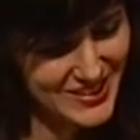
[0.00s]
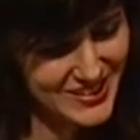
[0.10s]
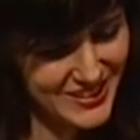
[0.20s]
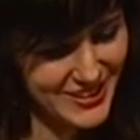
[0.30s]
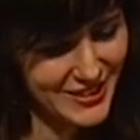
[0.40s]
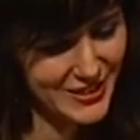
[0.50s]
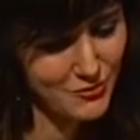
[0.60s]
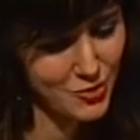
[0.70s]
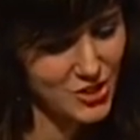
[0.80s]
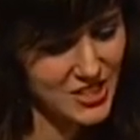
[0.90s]
ese
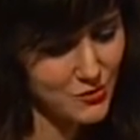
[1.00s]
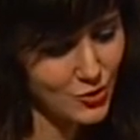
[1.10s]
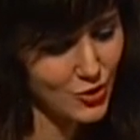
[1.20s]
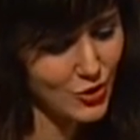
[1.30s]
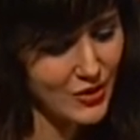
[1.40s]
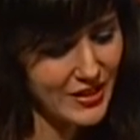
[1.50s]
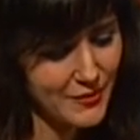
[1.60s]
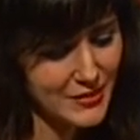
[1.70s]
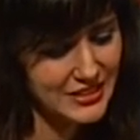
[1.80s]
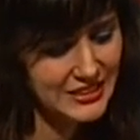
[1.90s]
hermosísimo
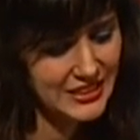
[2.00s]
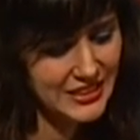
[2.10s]
lema.